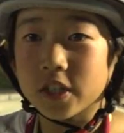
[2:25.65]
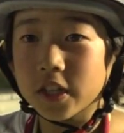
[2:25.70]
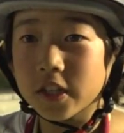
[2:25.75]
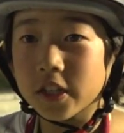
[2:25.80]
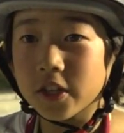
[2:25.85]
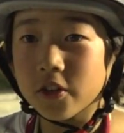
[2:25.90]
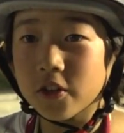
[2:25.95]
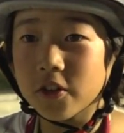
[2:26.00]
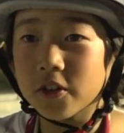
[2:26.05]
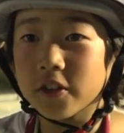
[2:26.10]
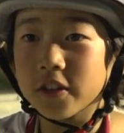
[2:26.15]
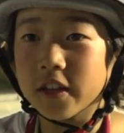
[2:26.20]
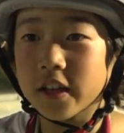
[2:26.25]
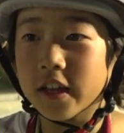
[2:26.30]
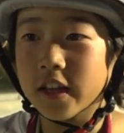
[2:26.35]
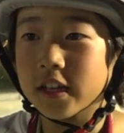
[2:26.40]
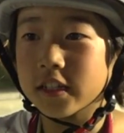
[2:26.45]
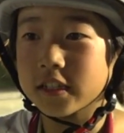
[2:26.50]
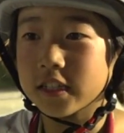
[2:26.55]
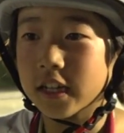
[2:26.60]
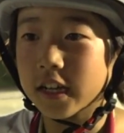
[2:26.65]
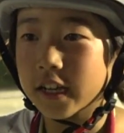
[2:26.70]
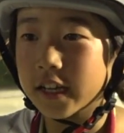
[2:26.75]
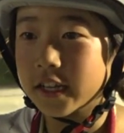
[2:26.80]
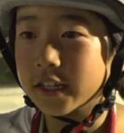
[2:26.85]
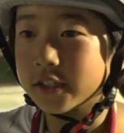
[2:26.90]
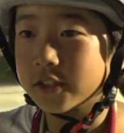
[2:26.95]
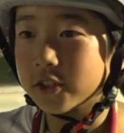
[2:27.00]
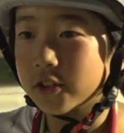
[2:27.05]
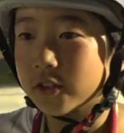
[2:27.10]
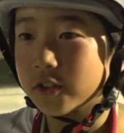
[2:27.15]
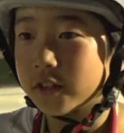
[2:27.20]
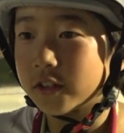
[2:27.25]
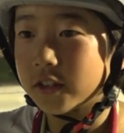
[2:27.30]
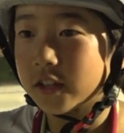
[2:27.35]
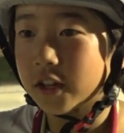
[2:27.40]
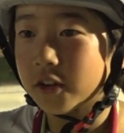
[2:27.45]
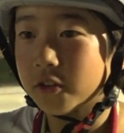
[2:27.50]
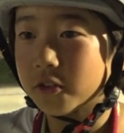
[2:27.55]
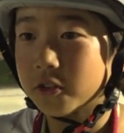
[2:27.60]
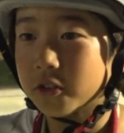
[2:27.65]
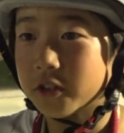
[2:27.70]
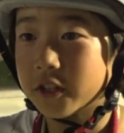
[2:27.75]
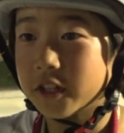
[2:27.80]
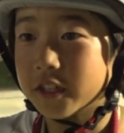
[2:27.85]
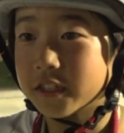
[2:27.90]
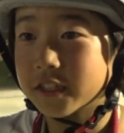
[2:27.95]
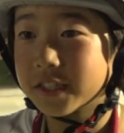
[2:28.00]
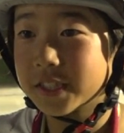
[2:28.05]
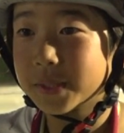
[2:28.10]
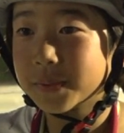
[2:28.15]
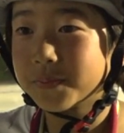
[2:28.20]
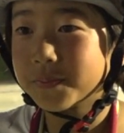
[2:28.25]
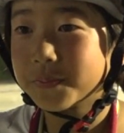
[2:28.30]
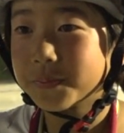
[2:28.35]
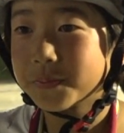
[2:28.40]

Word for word: 全日本で3位以上になることです